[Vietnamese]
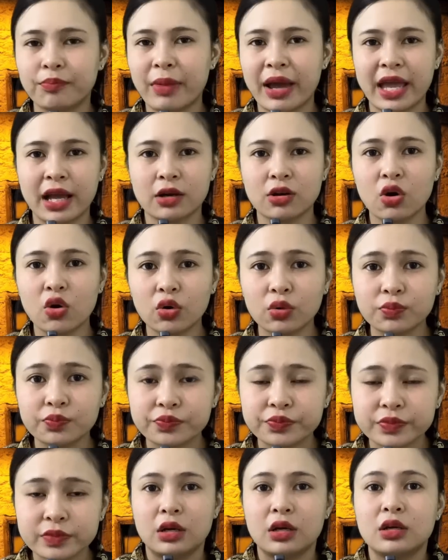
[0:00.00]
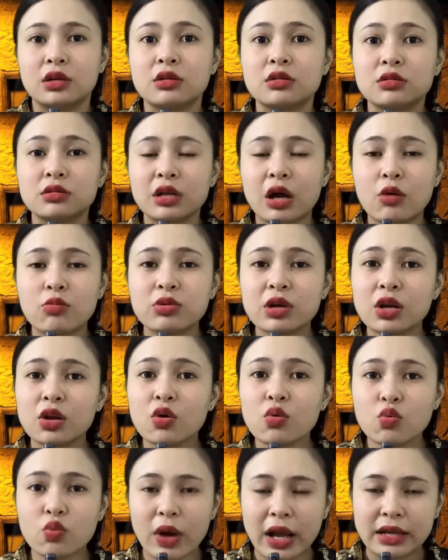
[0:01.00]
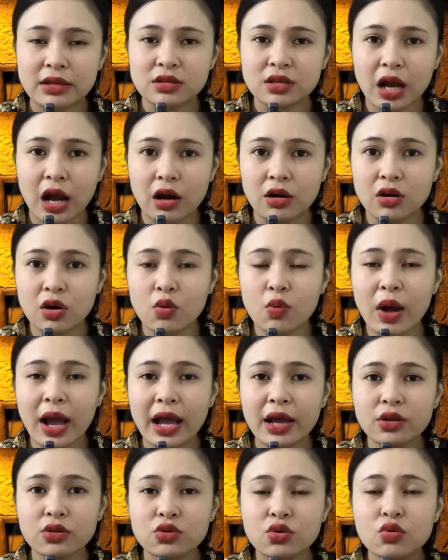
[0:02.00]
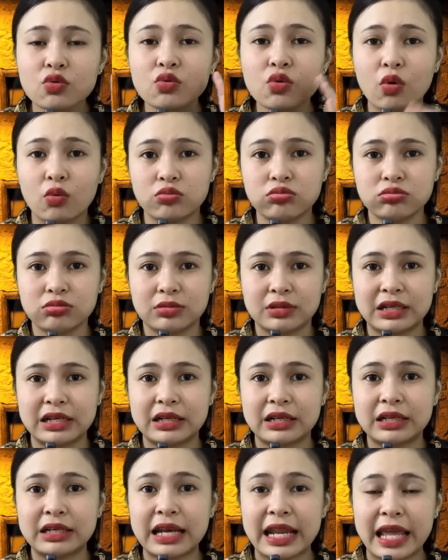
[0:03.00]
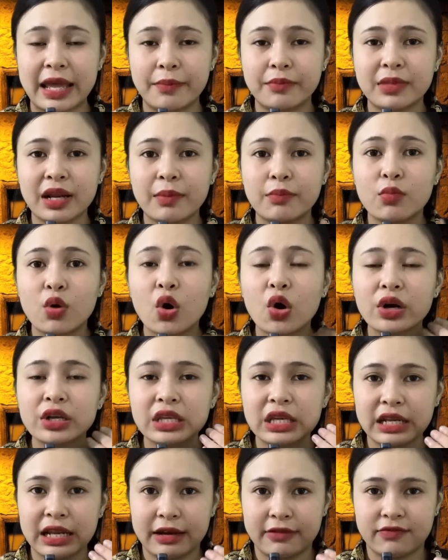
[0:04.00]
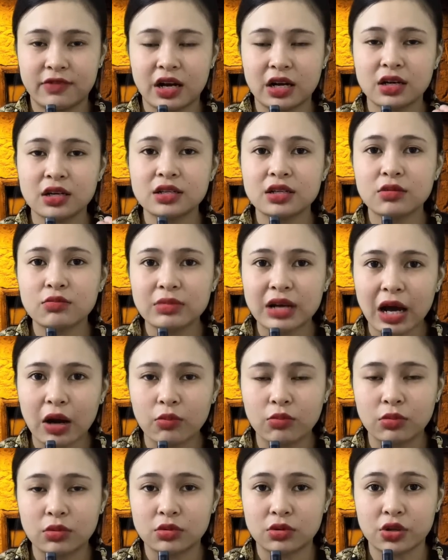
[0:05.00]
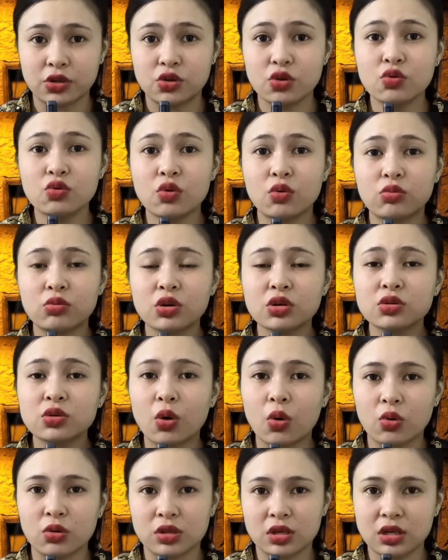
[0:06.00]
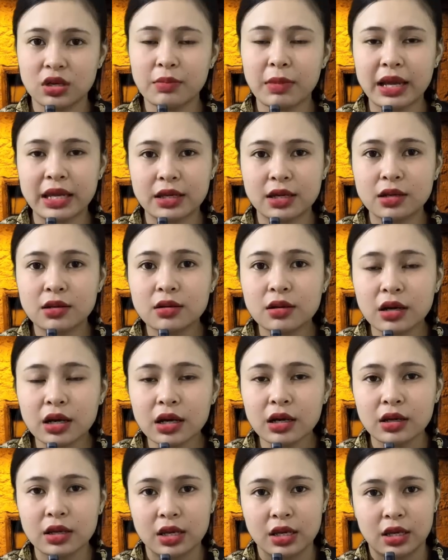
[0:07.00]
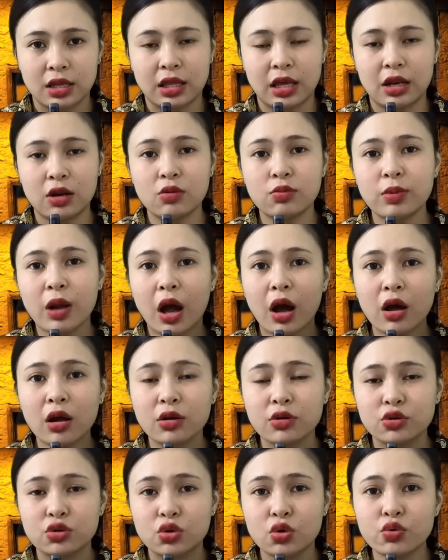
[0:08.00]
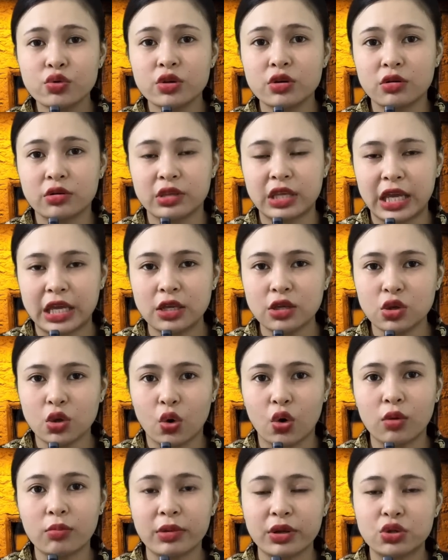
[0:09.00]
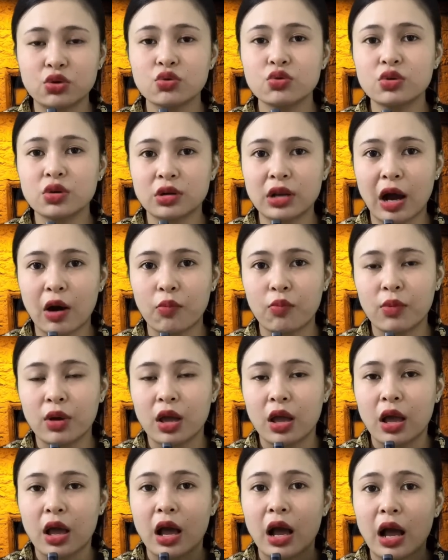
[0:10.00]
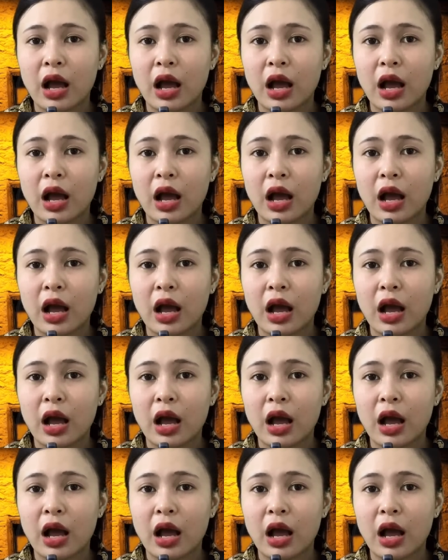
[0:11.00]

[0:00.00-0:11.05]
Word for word: rùm beng luôn. Trong cái lúc hoảng sợ đó quá, chú cũng niệm Nam Mô Di Đà Phật ở trong lòng, rồi chú cũng có thuộc những cái bài kinh nữa. Thì lúc đó chú vừa giãy dụa mà chú vừa đọc,